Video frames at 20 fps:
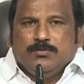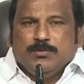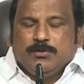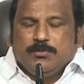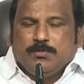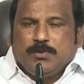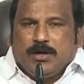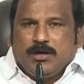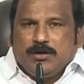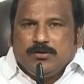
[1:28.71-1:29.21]
మీరు
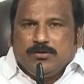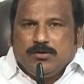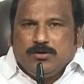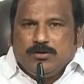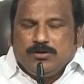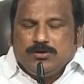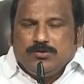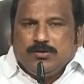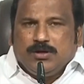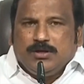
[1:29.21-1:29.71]

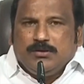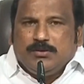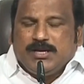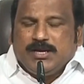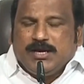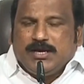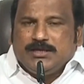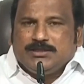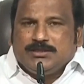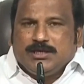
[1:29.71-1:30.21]
పాల్గొనొద్దు అని
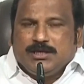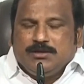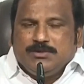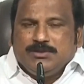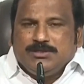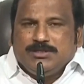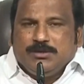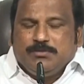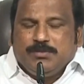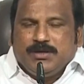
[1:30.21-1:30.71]

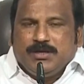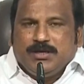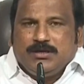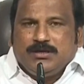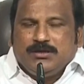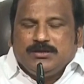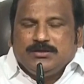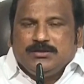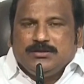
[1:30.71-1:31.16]
న్యాయస్థానమే చెప్పినా